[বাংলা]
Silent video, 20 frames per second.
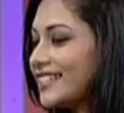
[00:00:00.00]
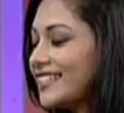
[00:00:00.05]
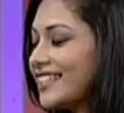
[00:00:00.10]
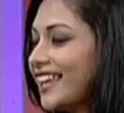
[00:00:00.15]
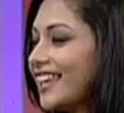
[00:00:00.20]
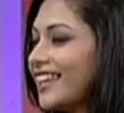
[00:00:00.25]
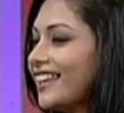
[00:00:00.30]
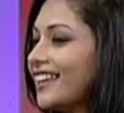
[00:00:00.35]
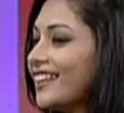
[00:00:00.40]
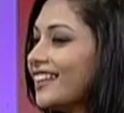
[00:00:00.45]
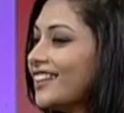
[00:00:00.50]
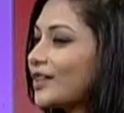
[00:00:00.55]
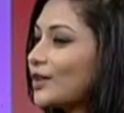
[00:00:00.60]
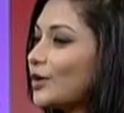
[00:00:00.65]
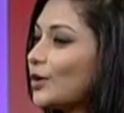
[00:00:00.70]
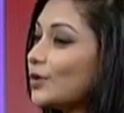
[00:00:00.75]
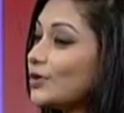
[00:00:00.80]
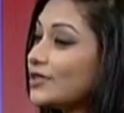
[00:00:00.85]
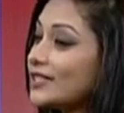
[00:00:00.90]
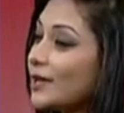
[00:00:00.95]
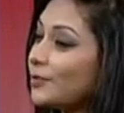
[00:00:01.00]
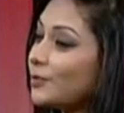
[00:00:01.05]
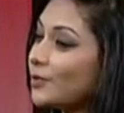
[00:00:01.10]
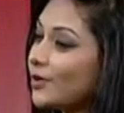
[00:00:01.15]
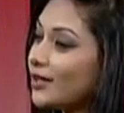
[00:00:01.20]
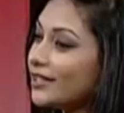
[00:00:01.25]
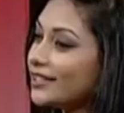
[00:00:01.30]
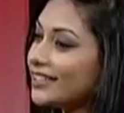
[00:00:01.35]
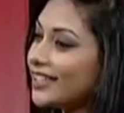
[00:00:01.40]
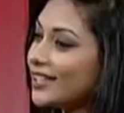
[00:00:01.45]
সেই ক্লোজ আপ
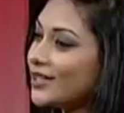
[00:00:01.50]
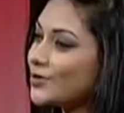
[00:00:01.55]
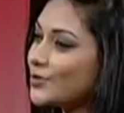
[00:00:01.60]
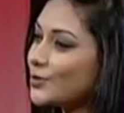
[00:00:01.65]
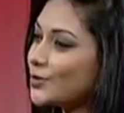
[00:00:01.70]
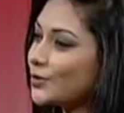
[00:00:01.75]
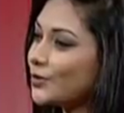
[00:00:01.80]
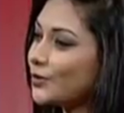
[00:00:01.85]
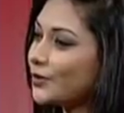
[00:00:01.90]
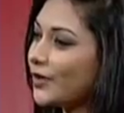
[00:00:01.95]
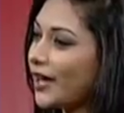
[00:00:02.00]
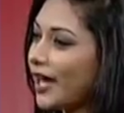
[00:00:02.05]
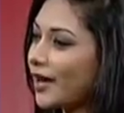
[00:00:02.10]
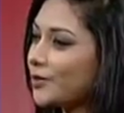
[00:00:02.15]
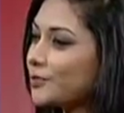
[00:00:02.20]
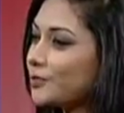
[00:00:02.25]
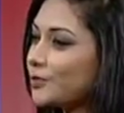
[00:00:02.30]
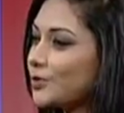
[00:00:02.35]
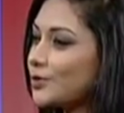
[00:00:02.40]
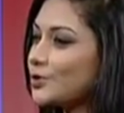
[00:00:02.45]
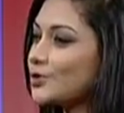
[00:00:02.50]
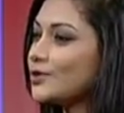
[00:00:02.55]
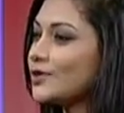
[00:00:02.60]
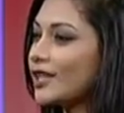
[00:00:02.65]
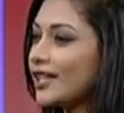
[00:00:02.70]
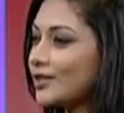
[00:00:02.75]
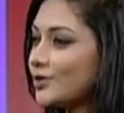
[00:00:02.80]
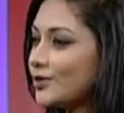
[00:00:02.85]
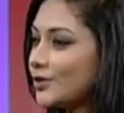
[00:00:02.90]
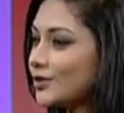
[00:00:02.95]
ওয়ান দিয়ে শুরু হয়ে এখন পর্যন্ত
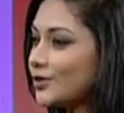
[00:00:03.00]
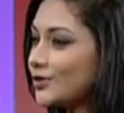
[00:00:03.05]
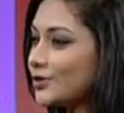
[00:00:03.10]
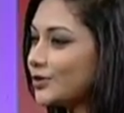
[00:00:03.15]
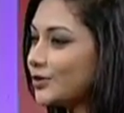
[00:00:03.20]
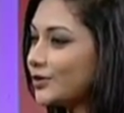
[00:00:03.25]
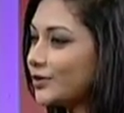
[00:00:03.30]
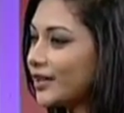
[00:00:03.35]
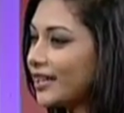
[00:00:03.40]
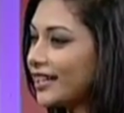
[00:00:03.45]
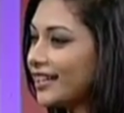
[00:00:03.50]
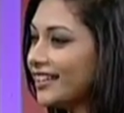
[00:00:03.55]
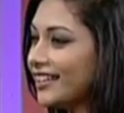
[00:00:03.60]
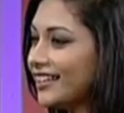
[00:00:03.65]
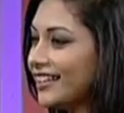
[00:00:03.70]
একটু একটু করে